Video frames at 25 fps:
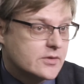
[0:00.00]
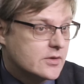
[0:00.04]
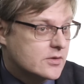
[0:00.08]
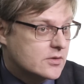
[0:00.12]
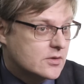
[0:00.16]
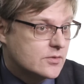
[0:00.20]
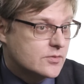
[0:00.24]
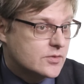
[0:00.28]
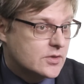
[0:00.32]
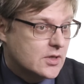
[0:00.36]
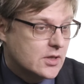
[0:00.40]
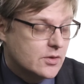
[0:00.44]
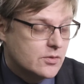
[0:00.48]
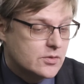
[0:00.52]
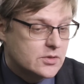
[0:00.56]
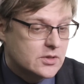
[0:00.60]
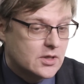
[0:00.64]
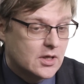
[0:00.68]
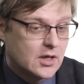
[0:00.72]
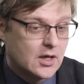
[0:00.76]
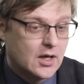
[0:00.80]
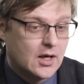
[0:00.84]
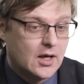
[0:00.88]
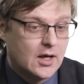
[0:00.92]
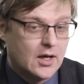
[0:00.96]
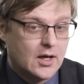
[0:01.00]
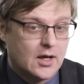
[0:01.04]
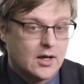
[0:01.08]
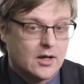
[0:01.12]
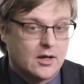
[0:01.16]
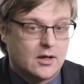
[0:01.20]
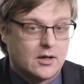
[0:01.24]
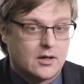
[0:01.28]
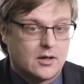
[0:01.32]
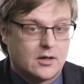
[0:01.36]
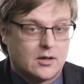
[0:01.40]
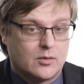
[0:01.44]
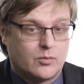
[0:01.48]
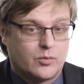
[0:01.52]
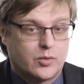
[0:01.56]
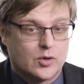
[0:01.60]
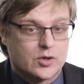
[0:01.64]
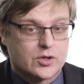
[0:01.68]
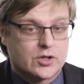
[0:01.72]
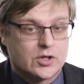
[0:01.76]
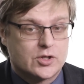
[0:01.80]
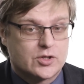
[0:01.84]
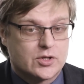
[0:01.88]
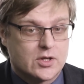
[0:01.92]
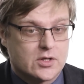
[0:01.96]
в Советском Союзе э,
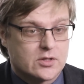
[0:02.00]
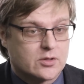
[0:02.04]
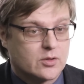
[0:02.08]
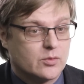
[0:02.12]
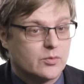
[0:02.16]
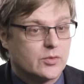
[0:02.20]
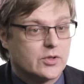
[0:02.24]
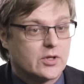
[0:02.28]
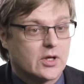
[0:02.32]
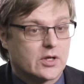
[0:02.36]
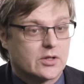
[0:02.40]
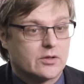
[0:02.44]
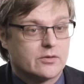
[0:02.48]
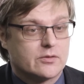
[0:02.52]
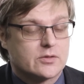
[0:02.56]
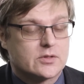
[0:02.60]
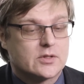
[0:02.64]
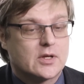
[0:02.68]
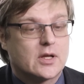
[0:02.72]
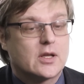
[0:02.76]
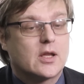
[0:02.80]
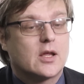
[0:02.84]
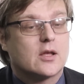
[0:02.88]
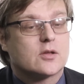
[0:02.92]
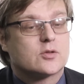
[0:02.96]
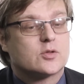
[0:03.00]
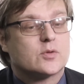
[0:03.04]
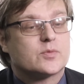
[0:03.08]
большая часть гуманитарного знания,